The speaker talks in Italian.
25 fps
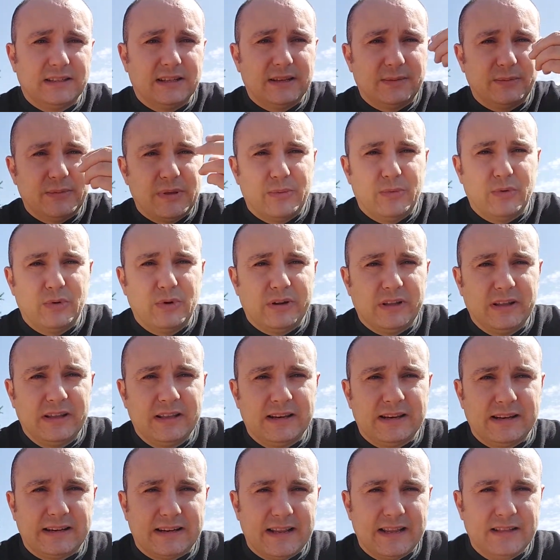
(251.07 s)
lì abbiamo
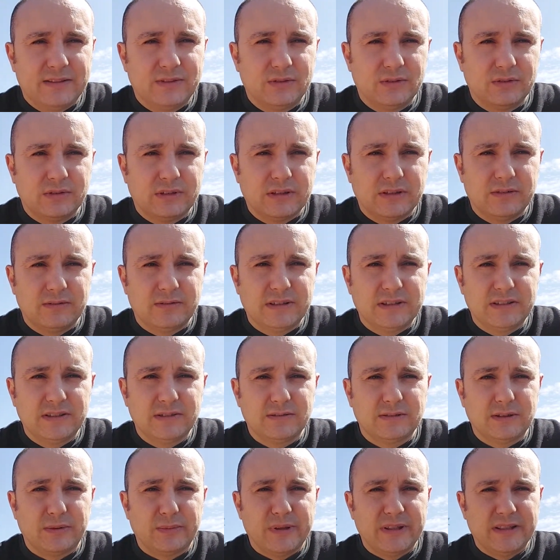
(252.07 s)
il retto che non è
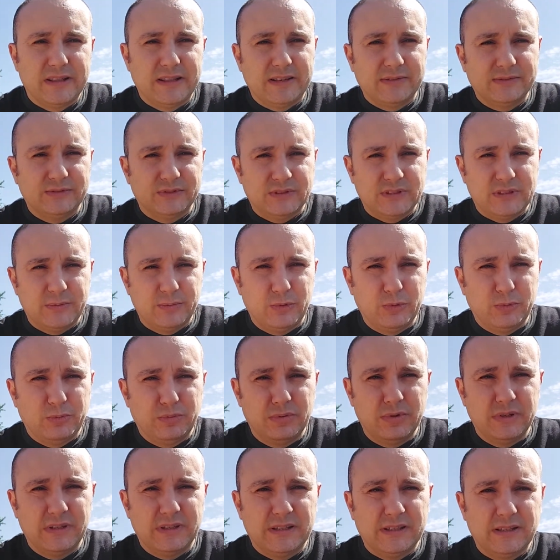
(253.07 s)
sicuramente la zona più
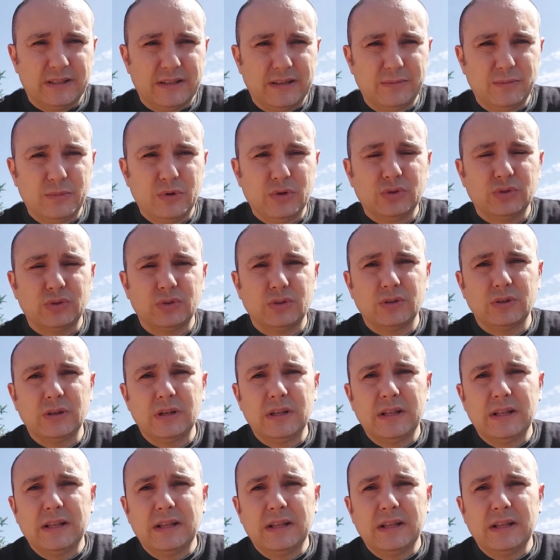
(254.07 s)
pulita del mondo